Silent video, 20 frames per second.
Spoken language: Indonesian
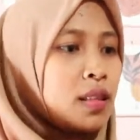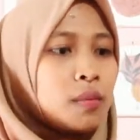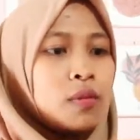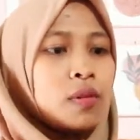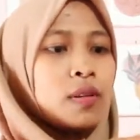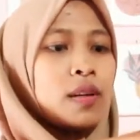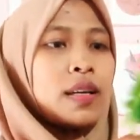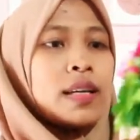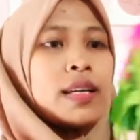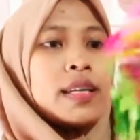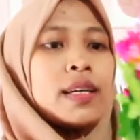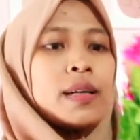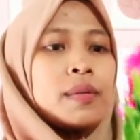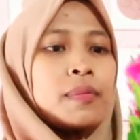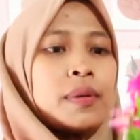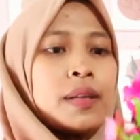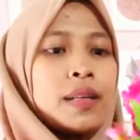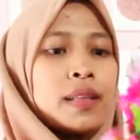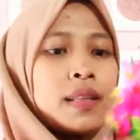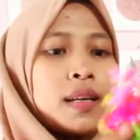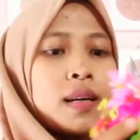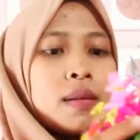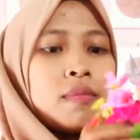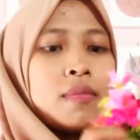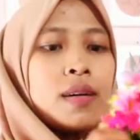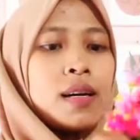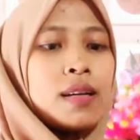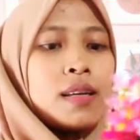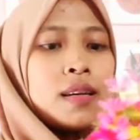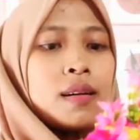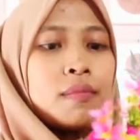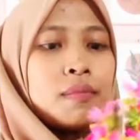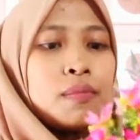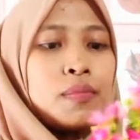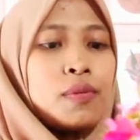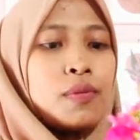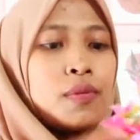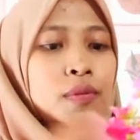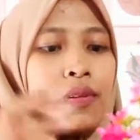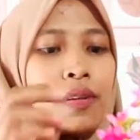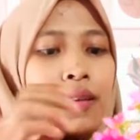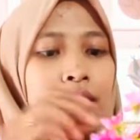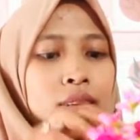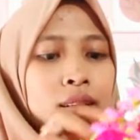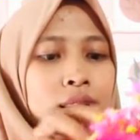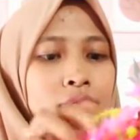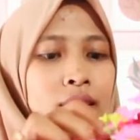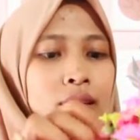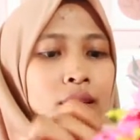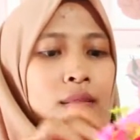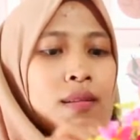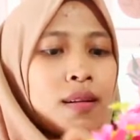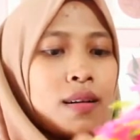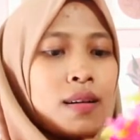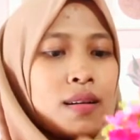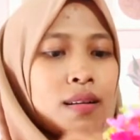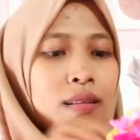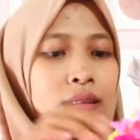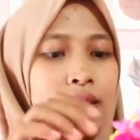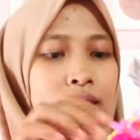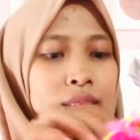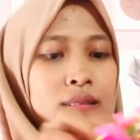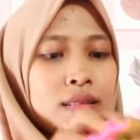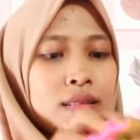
bunga yang pertama yang pun lecek guys